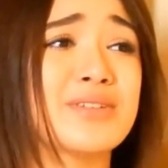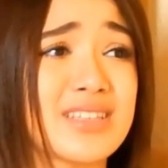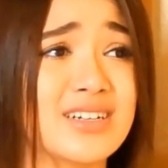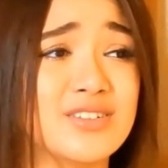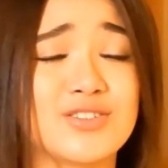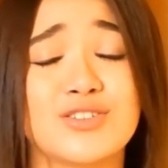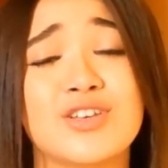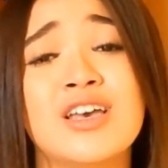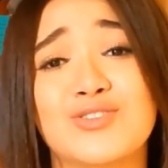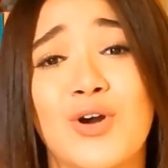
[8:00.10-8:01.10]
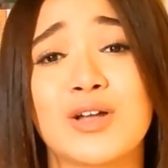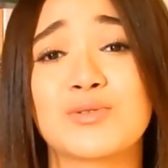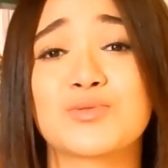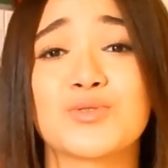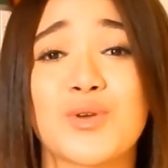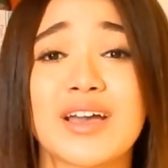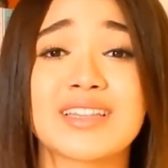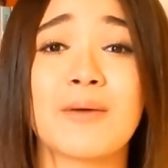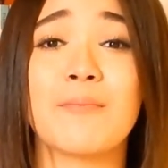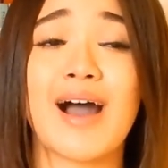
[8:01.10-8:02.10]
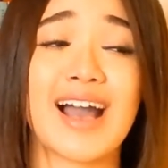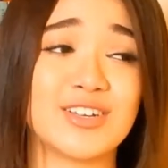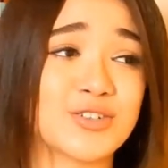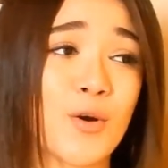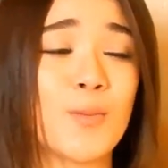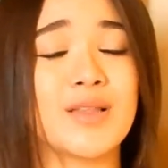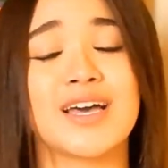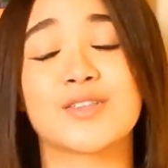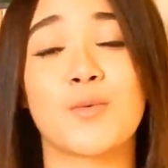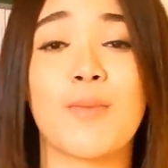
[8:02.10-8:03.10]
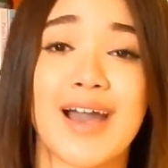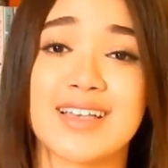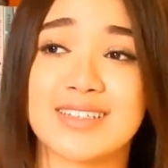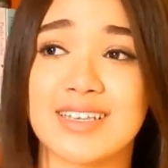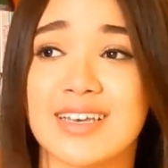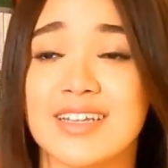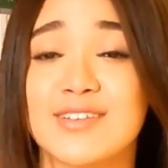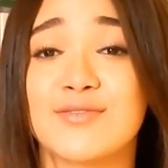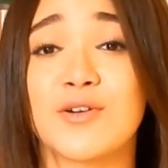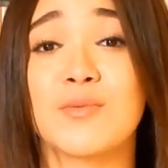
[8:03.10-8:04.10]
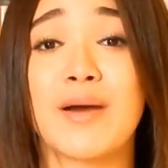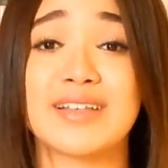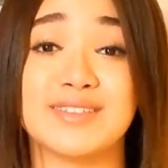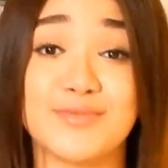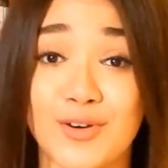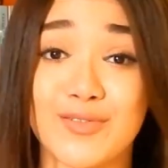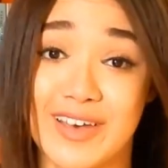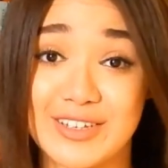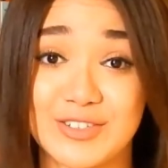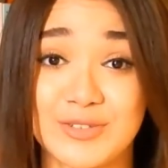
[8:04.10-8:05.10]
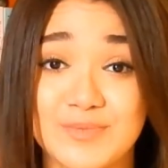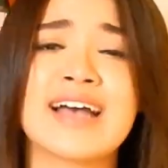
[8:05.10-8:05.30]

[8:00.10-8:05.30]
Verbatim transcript: habitantes, que tornam tudo ainda mais completo, mais incrível e mais envolvente.